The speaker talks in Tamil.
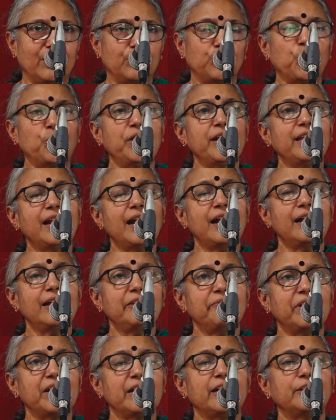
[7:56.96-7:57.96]
தொழிலாளி
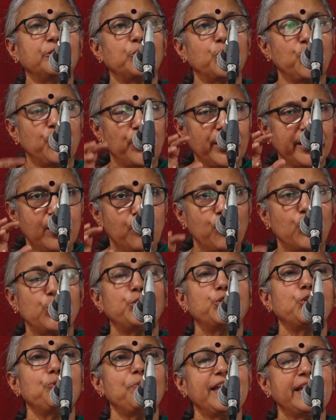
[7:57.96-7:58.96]
வர்க்கத்தினுடைய
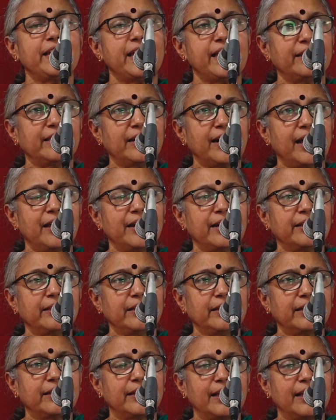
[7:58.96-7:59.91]
ஒற்றுமைக்கு எதிரானது